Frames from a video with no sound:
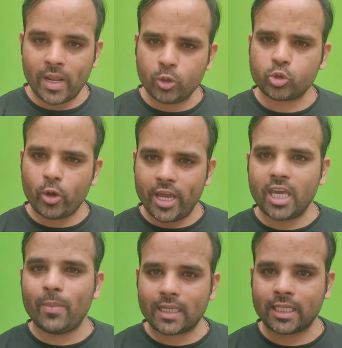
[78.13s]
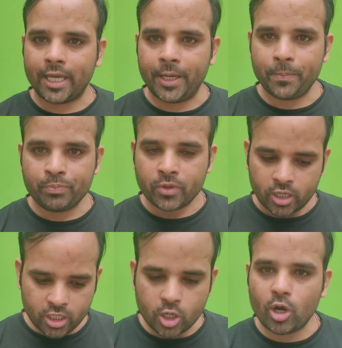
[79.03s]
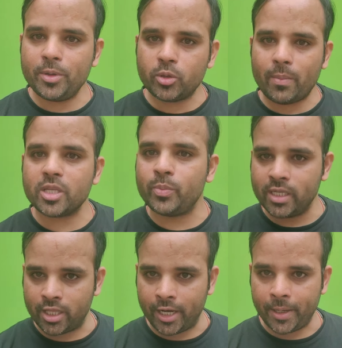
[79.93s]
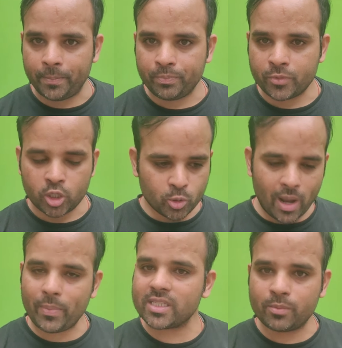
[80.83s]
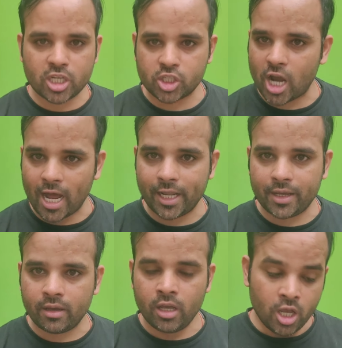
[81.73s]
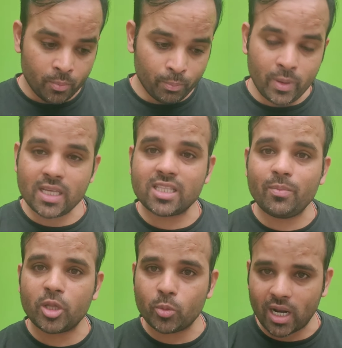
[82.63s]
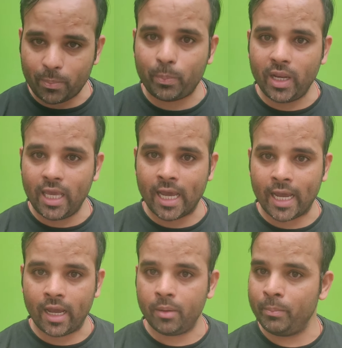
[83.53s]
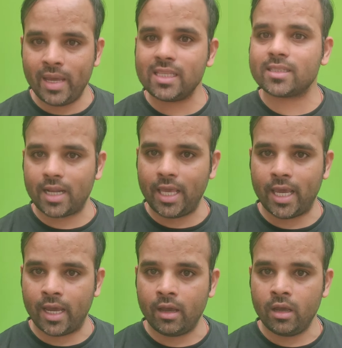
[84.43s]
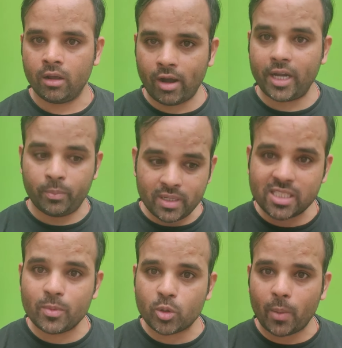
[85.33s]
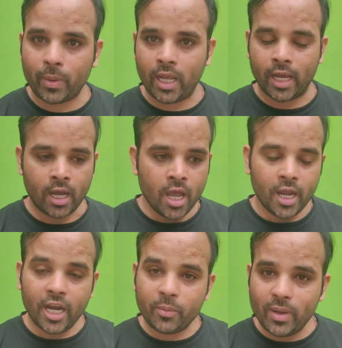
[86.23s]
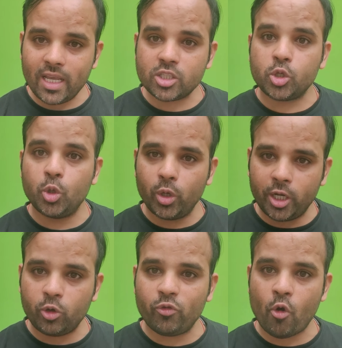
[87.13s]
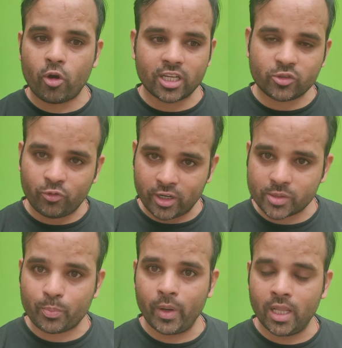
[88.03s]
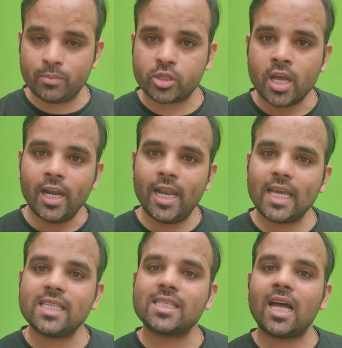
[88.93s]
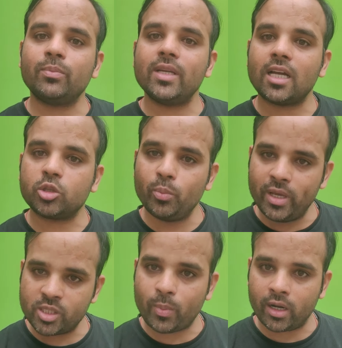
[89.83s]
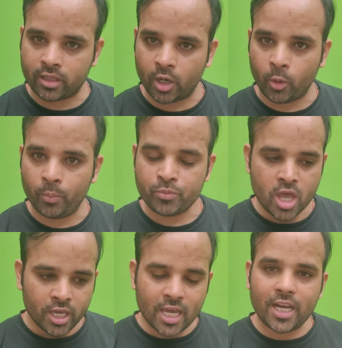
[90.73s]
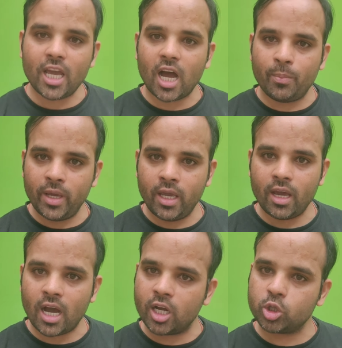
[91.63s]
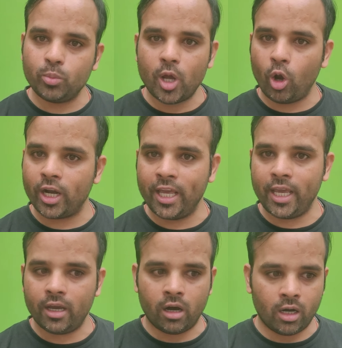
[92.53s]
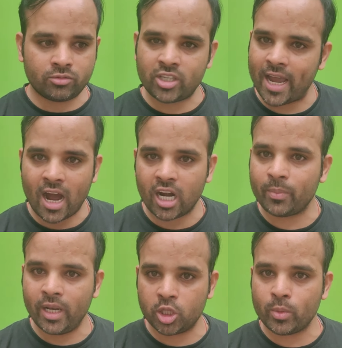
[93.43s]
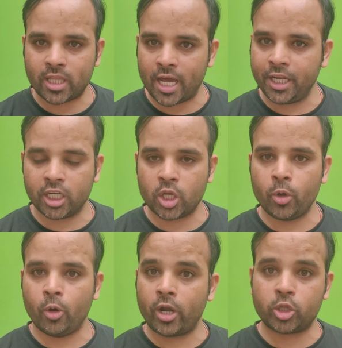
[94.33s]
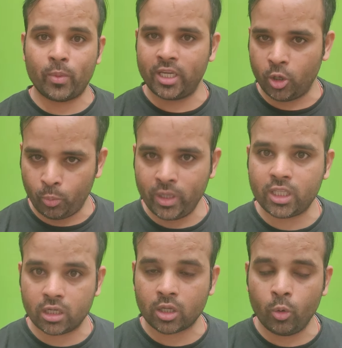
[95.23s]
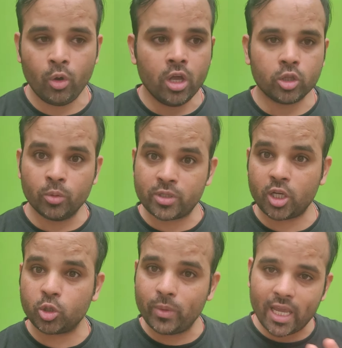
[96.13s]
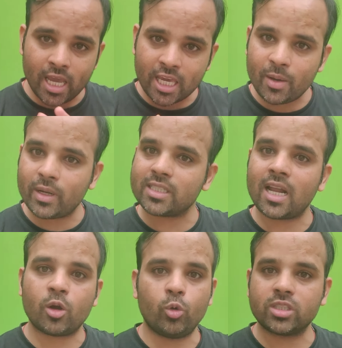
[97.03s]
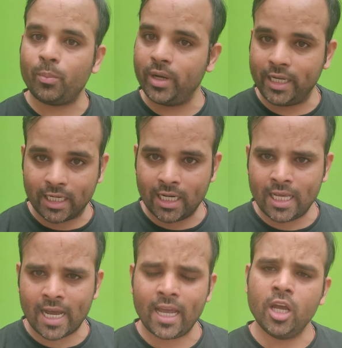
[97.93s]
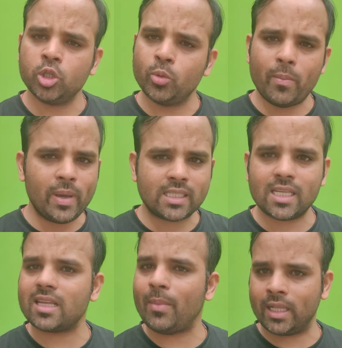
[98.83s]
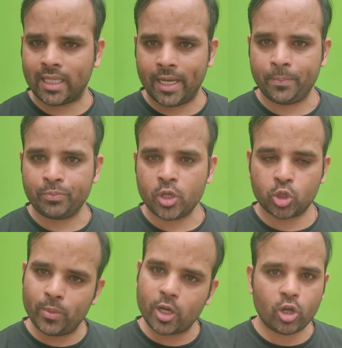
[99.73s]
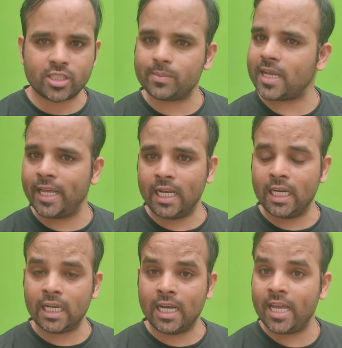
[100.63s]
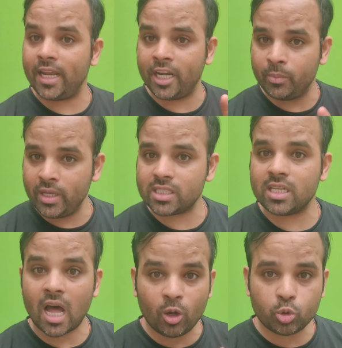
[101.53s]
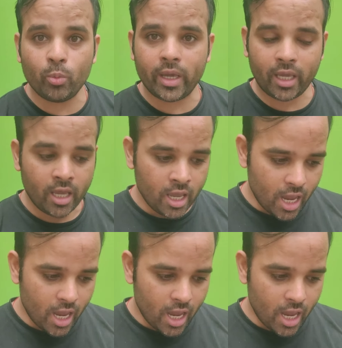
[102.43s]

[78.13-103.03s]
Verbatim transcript: मैंने उसको एक ही बात कही कि देखो अभी तुम्हारे पास बीस दिन है तुम्हारे पास सब्जेक्ट चार है बीस दिन में तुम्हारा प्री है मेन्स नहीं है राइट right, बीस दिन में तुम्हारा प्री है इट मीन्स यू नीड टू फोकस फर्स्ट प्रिलिम्स लेकिन साथ बाई साथ तुम मेन्स पढ़ते रहो यानी अभी अगर तुमने ऑलरेडी छह आठ महीने तुम्हें तैयारी करते हुए हो गया तो मैं ये उम्मीद करता हूं तुमसे कि तुमने एक एक बार सारा कोर्स कंप्लीट कर लिया है तुम्हें बेसिक सब आता है तुमने कॉन्सेप्ट सारे क्लियर कर लिए इट मीन्स नाउ तुम्हें